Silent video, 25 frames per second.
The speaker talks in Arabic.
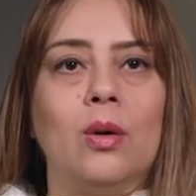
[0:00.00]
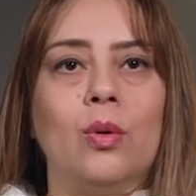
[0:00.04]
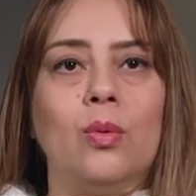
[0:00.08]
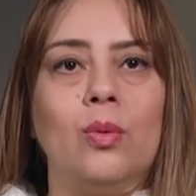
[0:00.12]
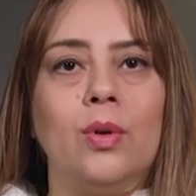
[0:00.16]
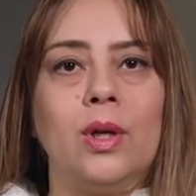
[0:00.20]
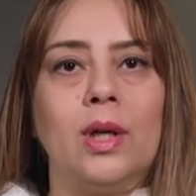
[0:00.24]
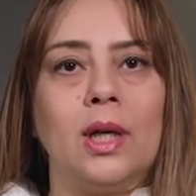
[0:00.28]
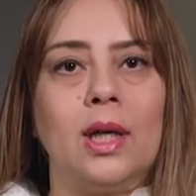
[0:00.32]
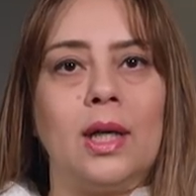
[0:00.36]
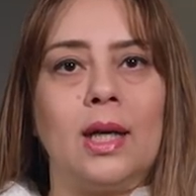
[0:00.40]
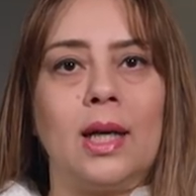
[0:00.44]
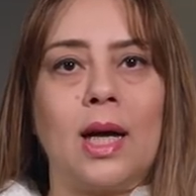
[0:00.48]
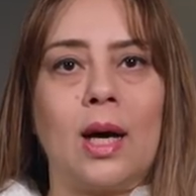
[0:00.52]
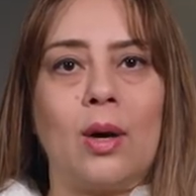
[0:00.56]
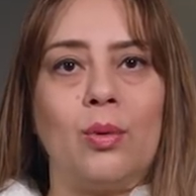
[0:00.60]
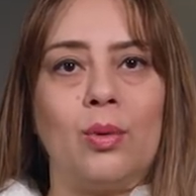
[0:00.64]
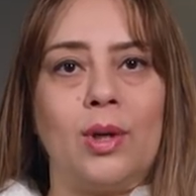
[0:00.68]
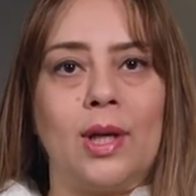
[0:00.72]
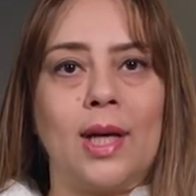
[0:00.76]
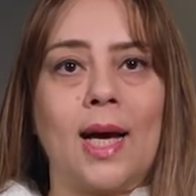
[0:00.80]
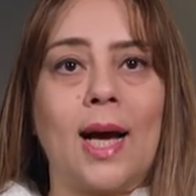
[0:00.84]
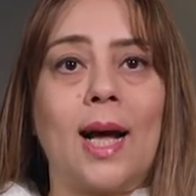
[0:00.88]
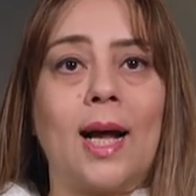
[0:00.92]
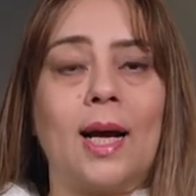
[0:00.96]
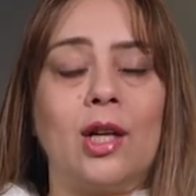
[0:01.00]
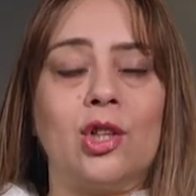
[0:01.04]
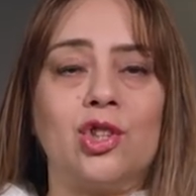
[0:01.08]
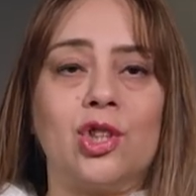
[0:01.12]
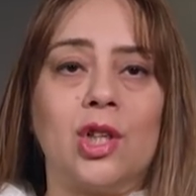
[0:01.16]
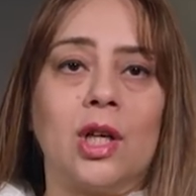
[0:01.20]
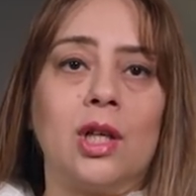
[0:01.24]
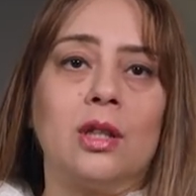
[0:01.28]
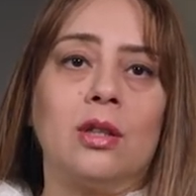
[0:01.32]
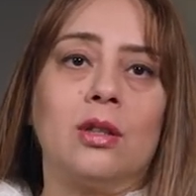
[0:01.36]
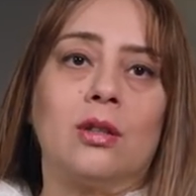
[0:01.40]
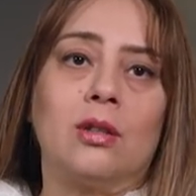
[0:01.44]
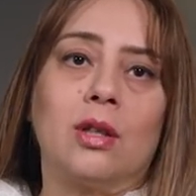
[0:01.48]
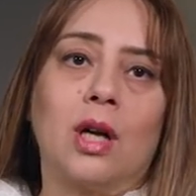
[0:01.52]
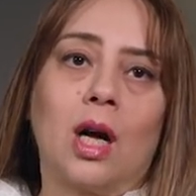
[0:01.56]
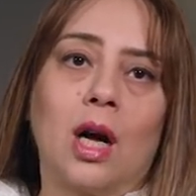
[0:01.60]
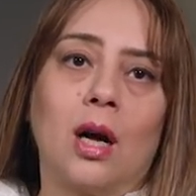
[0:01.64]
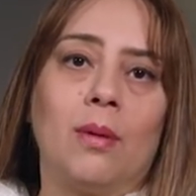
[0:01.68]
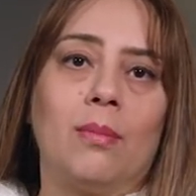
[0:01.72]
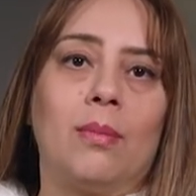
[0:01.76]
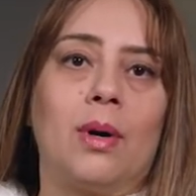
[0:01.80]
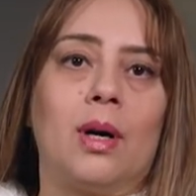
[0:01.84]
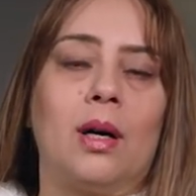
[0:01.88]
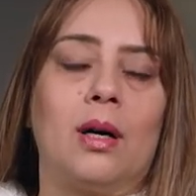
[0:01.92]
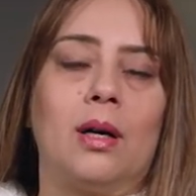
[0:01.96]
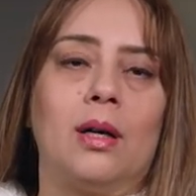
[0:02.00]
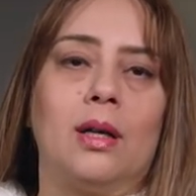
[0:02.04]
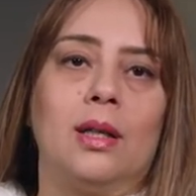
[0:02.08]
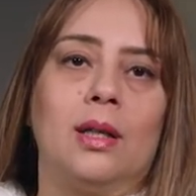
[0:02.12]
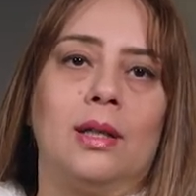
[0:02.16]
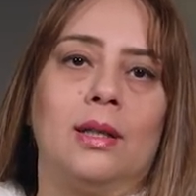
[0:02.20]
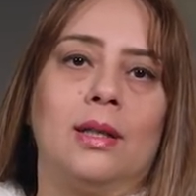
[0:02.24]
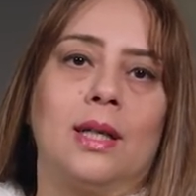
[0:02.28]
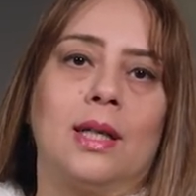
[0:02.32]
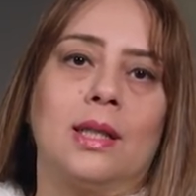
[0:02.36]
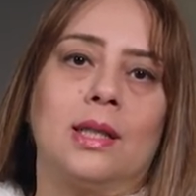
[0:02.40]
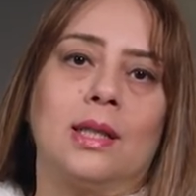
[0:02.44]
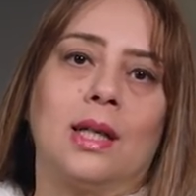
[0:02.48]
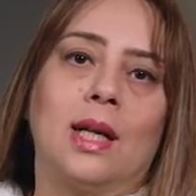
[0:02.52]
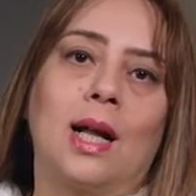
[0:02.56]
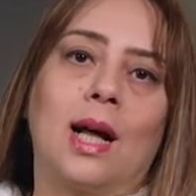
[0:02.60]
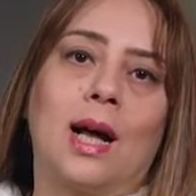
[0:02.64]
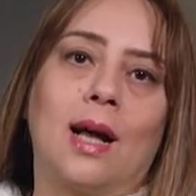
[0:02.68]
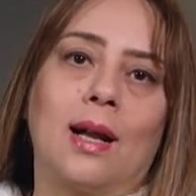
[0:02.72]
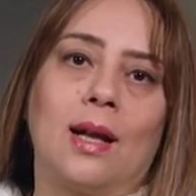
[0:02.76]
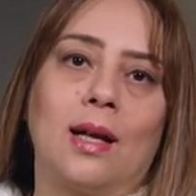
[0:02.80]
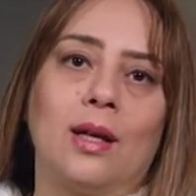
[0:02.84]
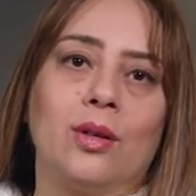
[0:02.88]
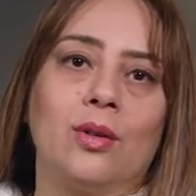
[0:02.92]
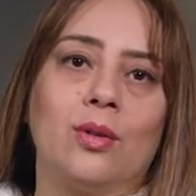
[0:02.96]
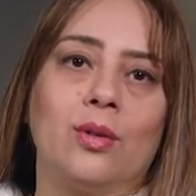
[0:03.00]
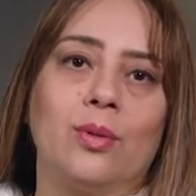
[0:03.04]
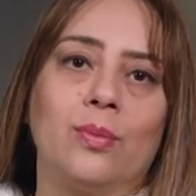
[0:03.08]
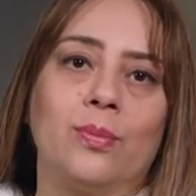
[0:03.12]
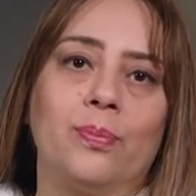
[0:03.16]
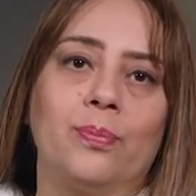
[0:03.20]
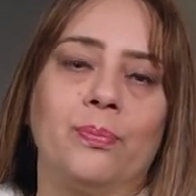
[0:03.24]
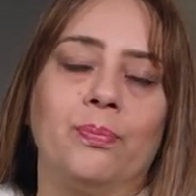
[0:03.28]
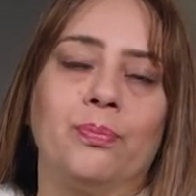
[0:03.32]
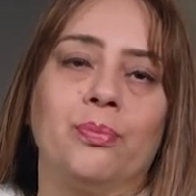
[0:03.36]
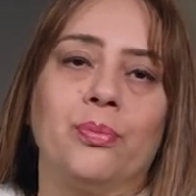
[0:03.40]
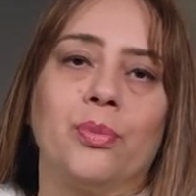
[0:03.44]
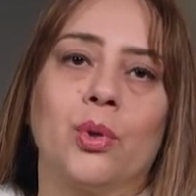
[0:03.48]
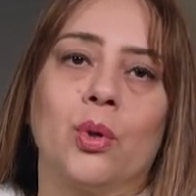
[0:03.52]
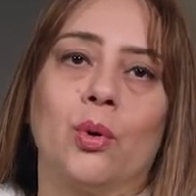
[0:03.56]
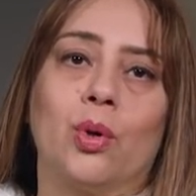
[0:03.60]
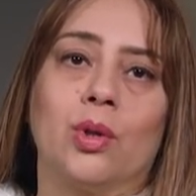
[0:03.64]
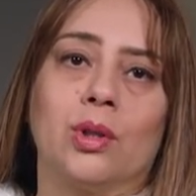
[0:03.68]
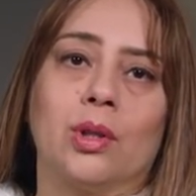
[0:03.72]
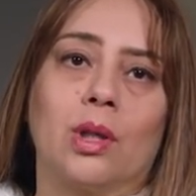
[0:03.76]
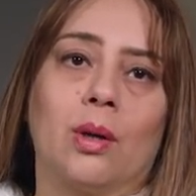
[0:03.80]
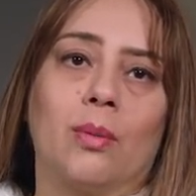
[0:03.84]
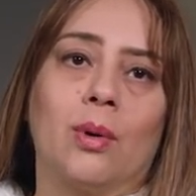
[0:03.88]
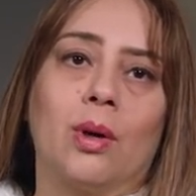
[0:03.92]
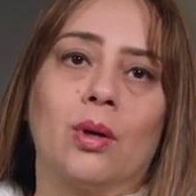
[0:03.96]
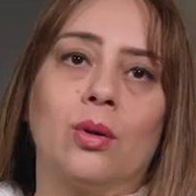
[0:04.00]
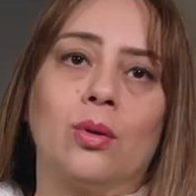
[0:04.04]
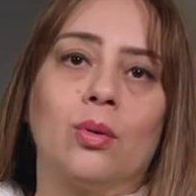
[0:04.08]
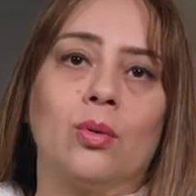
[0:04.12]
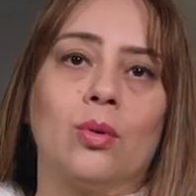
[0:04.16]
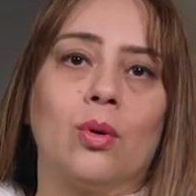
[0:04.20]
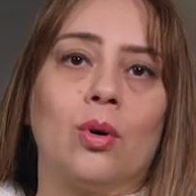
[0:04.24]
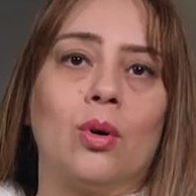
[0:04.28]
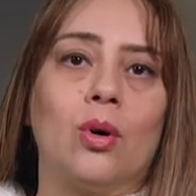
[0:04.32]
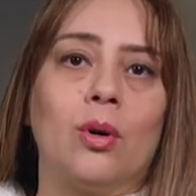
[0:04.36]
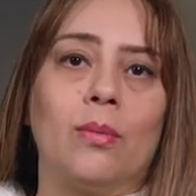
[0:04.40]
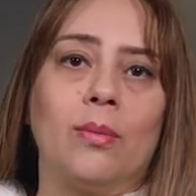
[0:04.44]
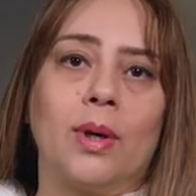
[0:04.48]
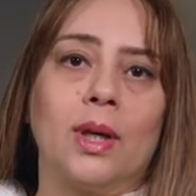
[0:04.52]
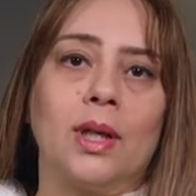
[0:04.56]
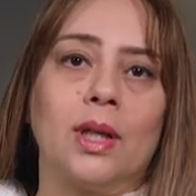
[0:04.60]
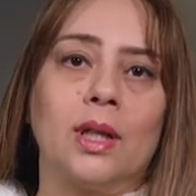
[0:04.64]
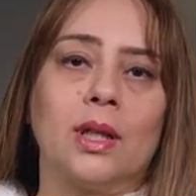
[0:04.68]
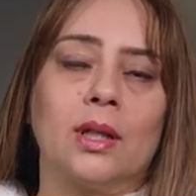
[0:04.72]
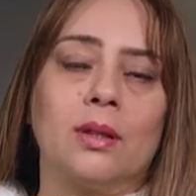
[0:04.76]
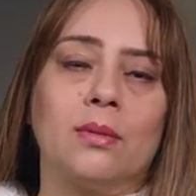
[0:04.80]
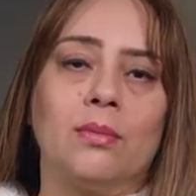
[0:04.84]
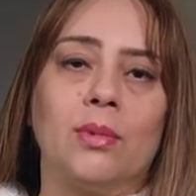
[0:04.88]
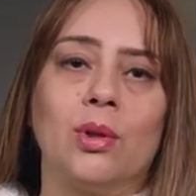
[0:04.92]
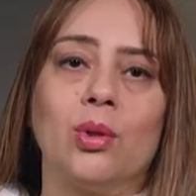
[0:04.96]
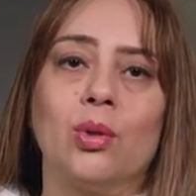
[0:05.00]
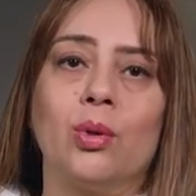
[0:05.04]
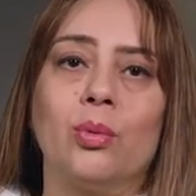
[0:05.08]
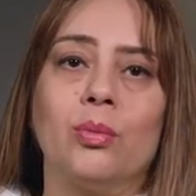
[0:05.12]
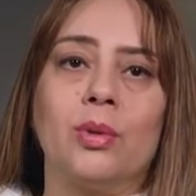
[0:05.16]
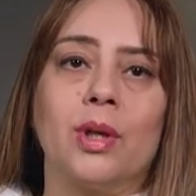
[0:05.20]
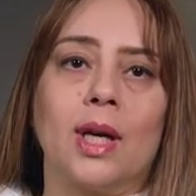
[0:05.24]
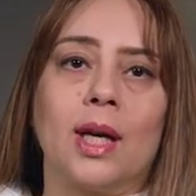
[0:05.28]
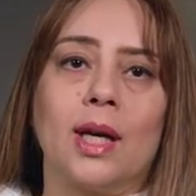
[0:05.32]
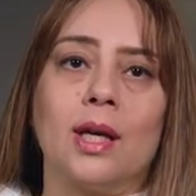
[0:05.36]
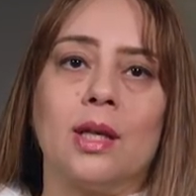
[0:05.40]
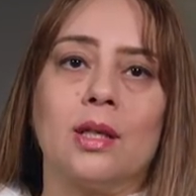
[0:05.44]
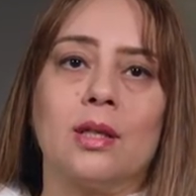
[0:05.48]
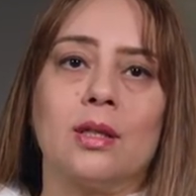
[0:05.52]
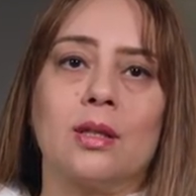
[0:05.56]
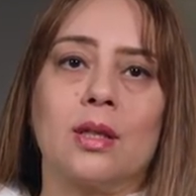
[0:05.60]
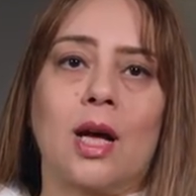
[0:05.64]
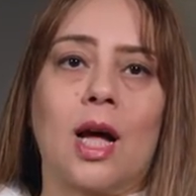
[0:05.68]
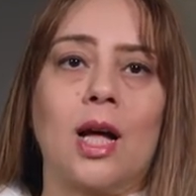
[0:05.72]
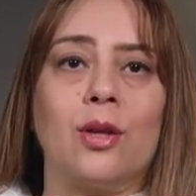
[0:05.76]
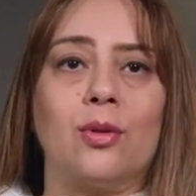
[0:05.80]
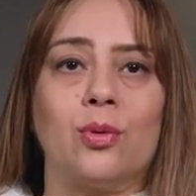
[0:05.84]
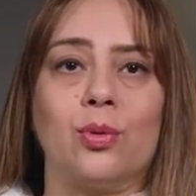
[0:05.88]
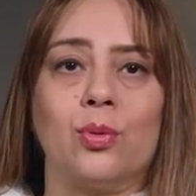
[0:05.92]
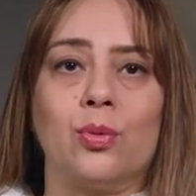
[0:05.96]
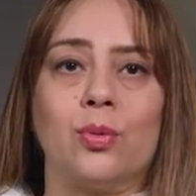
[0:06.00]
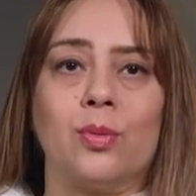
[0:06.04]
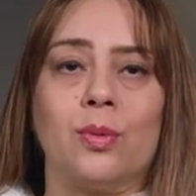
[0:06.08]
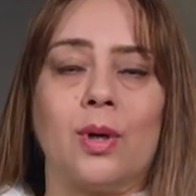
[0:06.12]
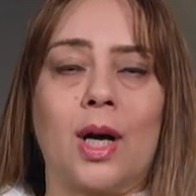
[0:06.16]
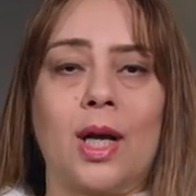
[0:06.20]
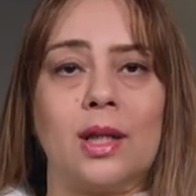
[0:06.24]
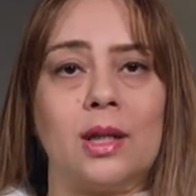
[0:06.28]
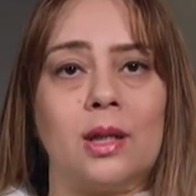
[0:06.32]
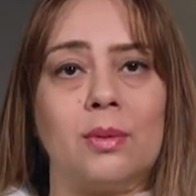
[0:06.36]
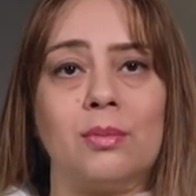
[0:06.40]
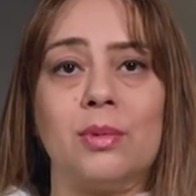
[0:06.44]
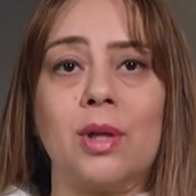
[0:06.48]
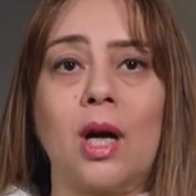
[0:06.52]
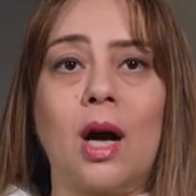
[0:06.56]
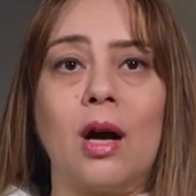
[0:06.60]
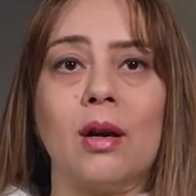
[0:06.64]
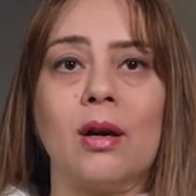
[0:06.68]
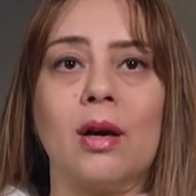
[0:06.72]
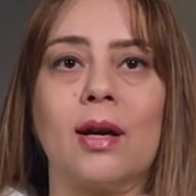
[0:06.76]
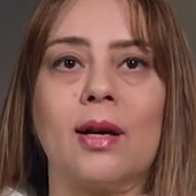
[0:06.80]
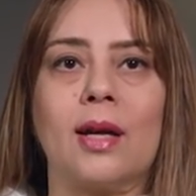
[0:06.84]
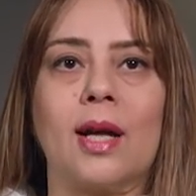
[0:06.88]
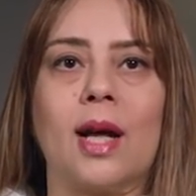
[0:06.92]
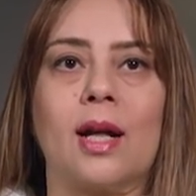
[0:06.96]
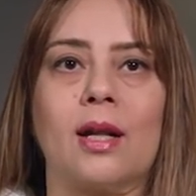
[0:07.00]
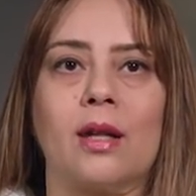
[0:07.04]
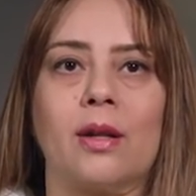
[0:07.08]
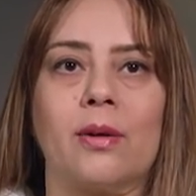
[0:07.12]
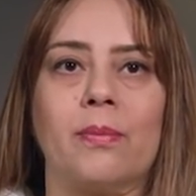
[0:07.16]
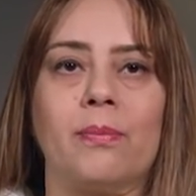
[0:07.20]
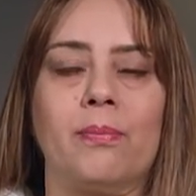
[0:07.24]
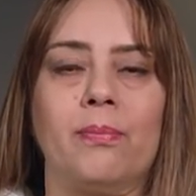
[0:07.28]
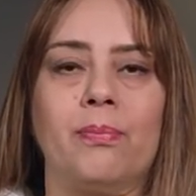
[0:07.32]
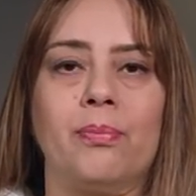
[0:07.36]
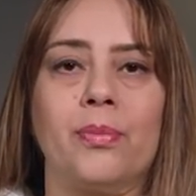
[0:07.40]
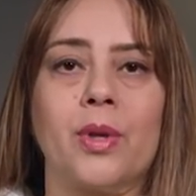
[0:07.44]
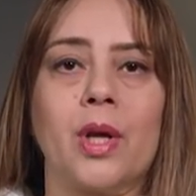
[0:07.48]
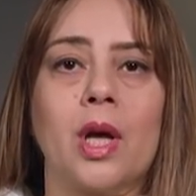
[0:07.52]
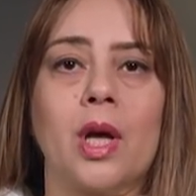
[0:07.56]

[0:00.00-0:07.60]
والاولياء علشان الرحمة النازلة عليهم والتبرك وهو ميت منهم جائز عنده عند ابن حجر يعني